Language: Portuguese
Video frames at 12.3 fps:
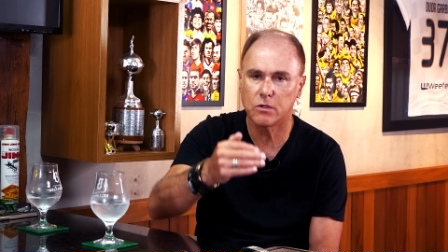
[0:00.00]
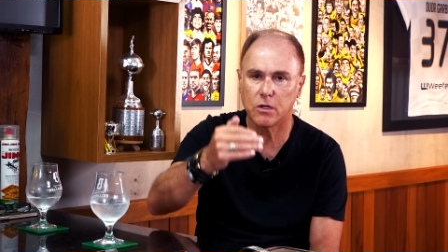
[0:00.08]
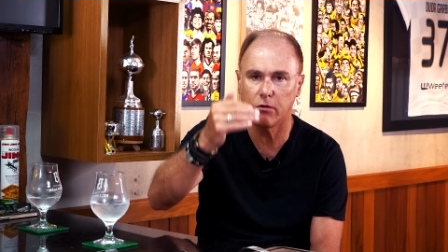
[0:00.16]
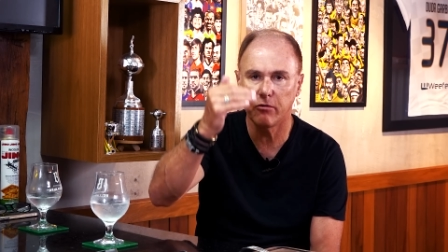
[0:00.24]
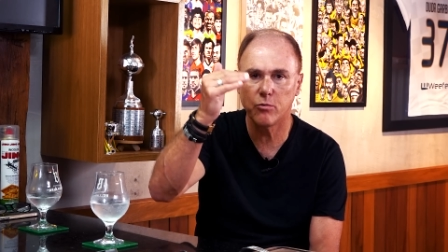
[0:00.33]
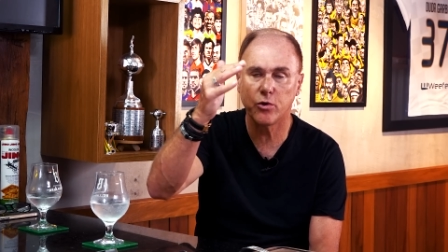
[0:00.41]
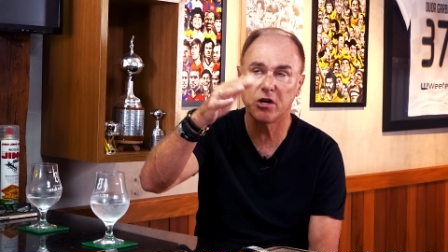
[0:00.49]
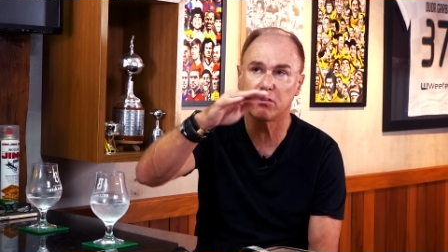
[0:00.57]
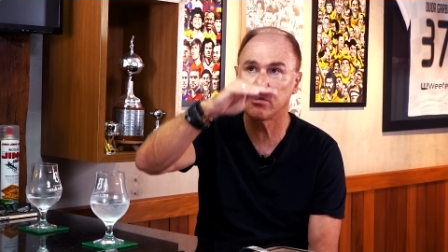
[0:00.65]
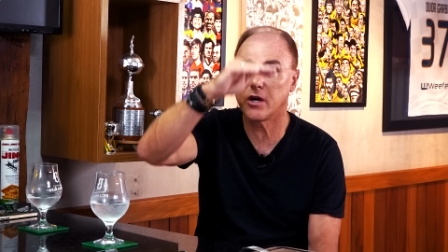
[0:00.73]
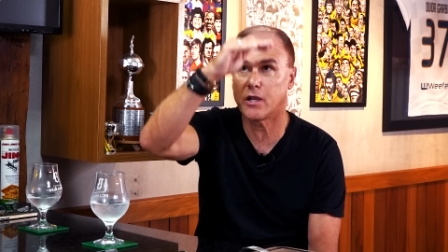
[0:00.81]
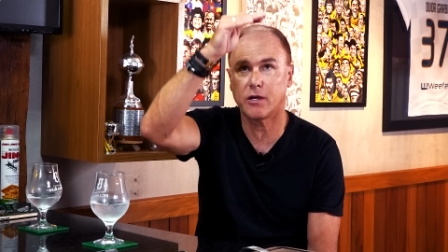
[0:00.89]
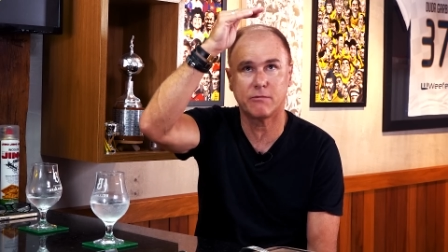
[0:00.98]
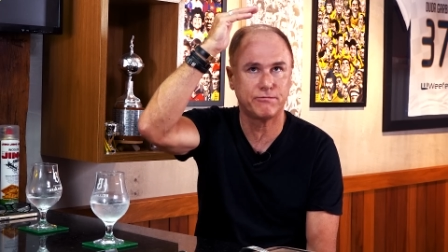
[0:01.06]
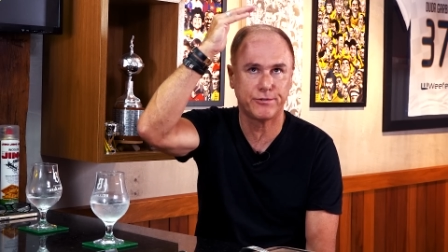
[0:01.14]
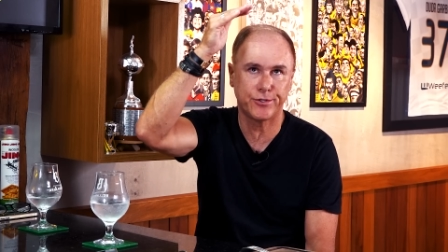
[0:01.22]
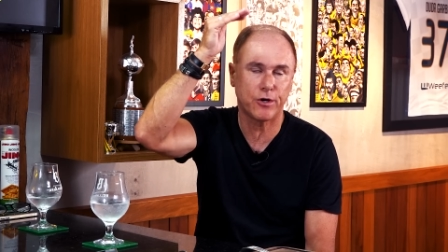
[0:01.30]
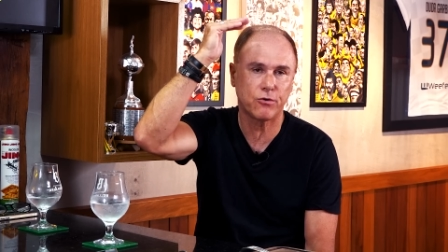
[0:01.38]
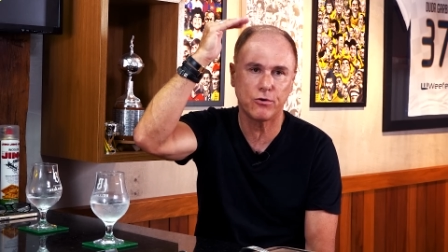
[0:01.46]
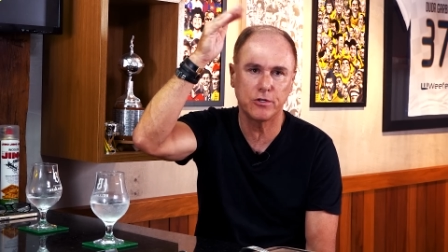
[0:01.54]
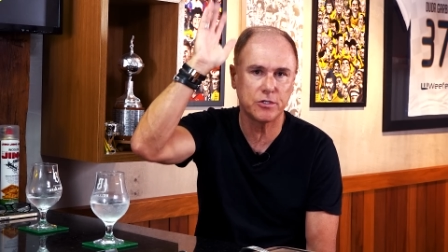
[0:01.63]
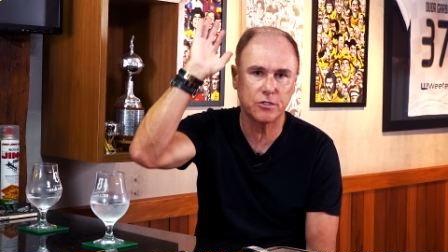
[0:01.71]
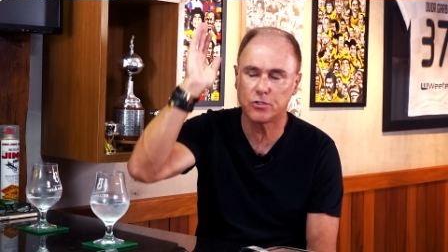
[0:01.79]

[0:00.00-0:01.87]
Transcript: Galvão Bueno, que era só coisas